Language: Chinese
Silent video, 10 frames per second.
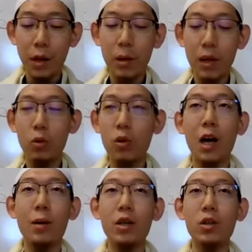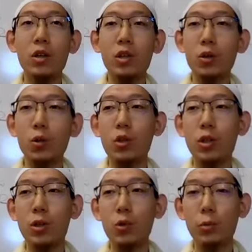阿伊巴多尔哈曼这个称呼，
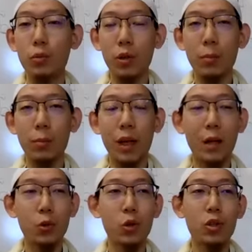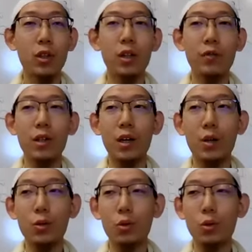智人主的仆人本来就是一个非
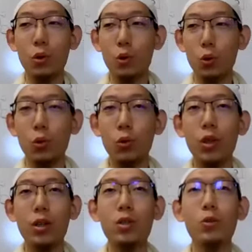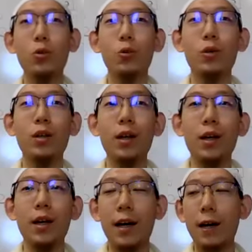常有荣誉的称呼。
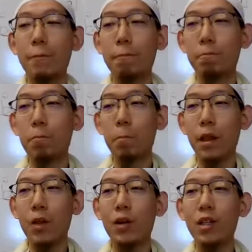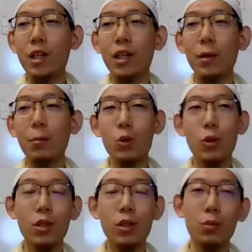嗯，因为人类被
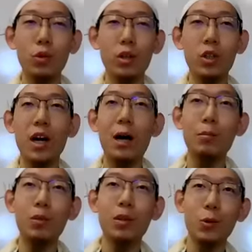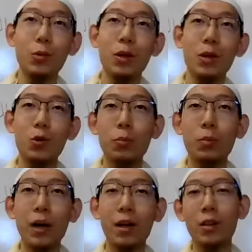创造的目的是阿布德，对吧？是
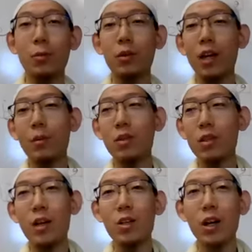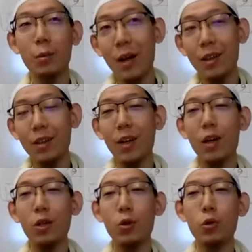崇拜。那么他们既然是阿伊巴德，
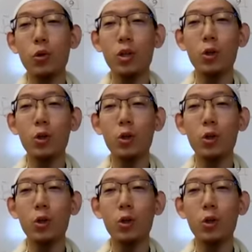有学